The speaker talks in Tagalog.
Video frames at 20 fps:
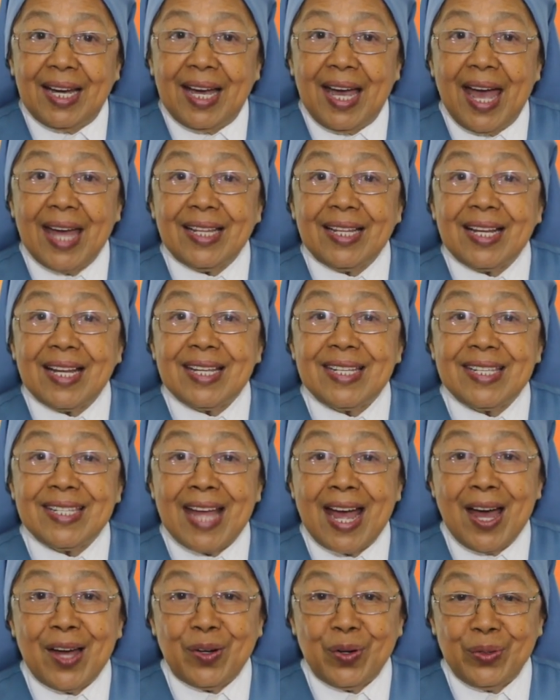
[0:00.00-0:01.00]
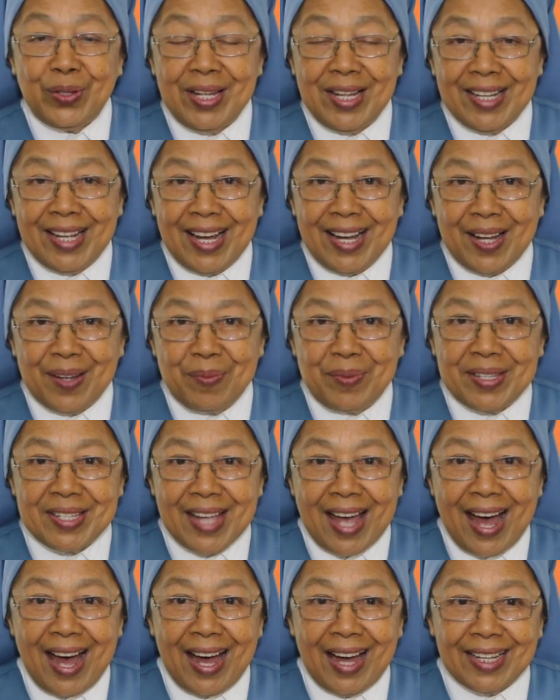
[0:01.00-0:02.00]
Kat kasta nga roden
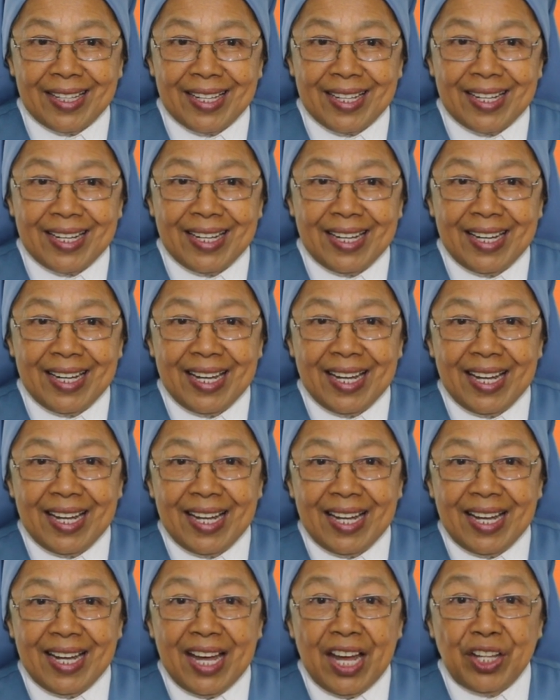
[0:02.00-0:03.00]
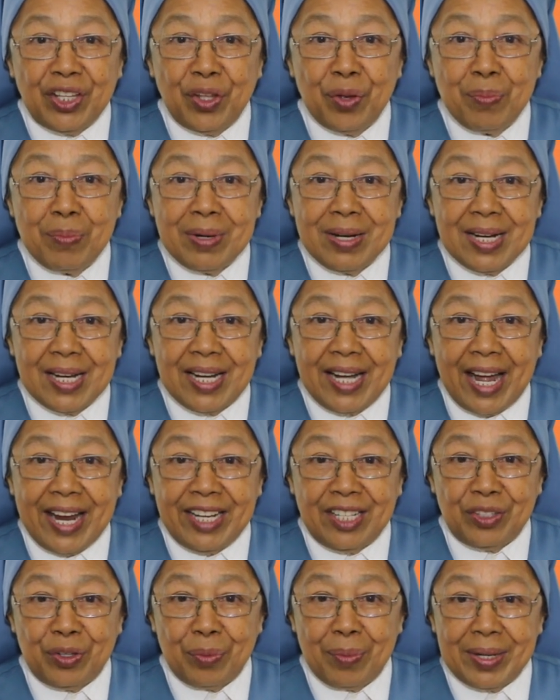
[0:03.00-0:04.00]
kakabsat, dumungag
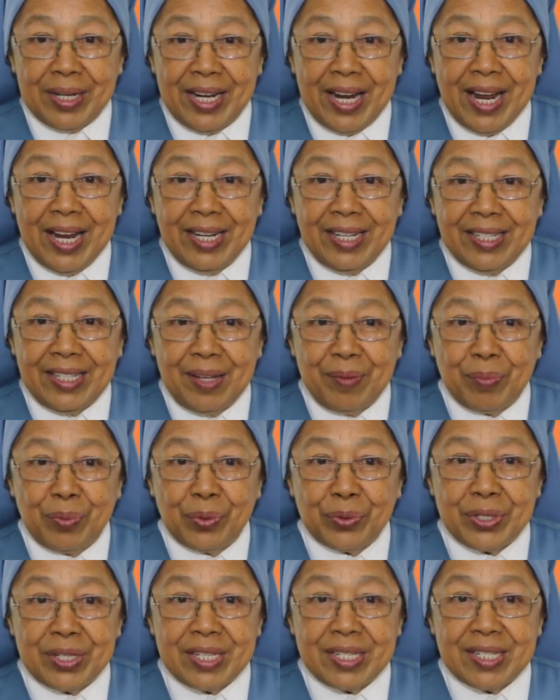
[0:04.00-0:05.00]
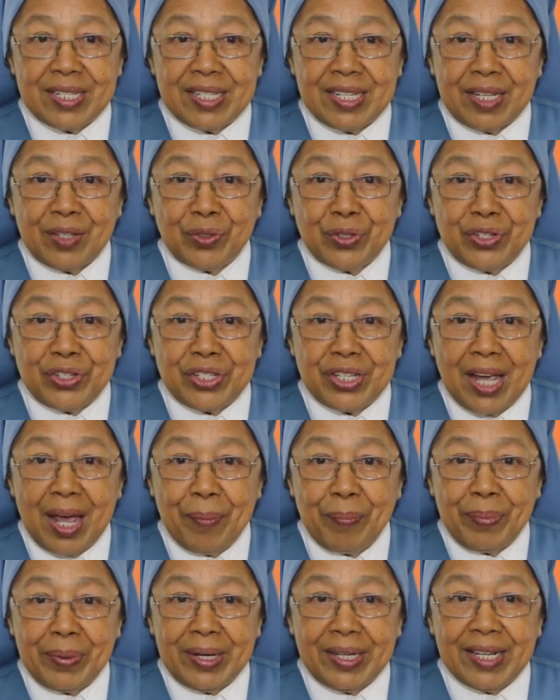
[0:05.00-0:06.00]
kay tumanan ti boses ti Good
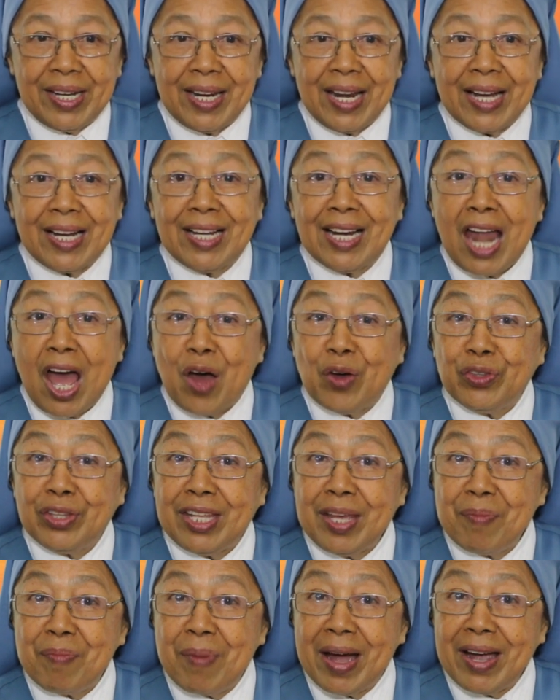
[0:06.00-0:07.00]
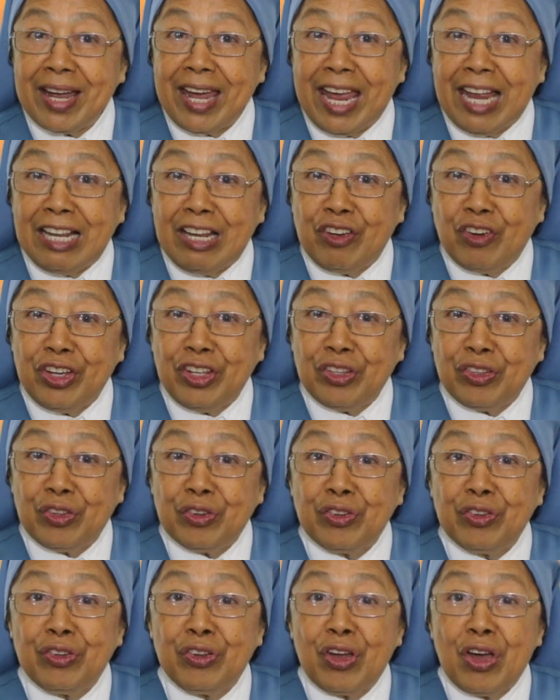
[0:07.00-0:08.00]
Shepherd nga naglaon ti Ebanghelyo
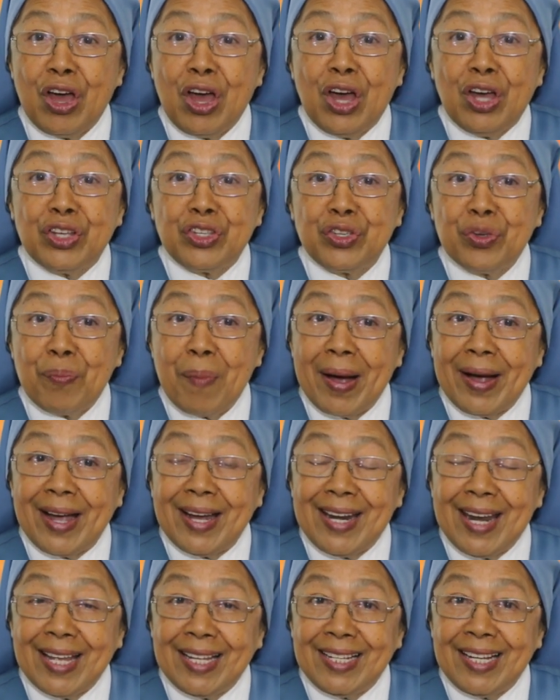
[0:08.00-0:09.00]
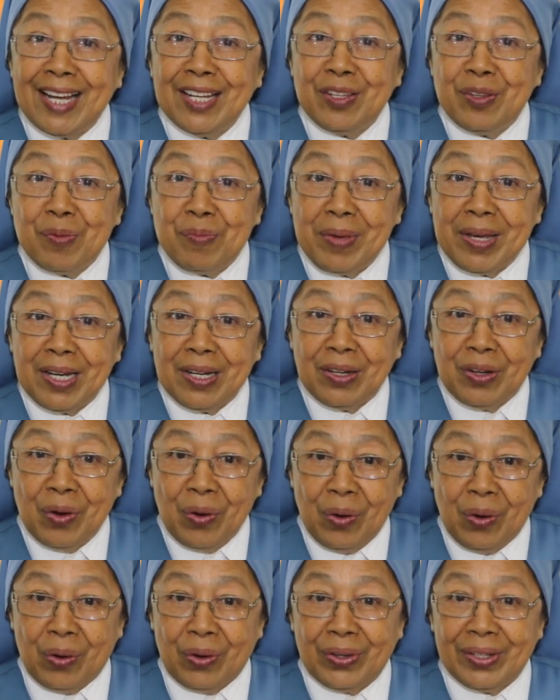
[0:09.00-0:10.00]
inton sumaganad nga
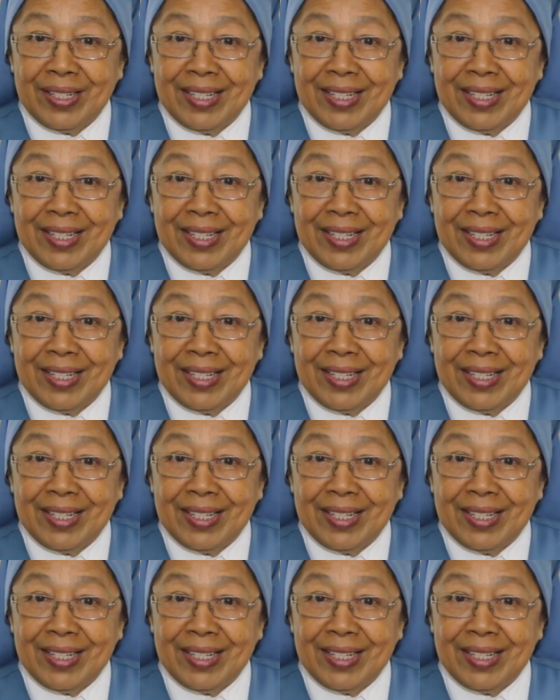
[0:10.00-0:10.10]
Domingo.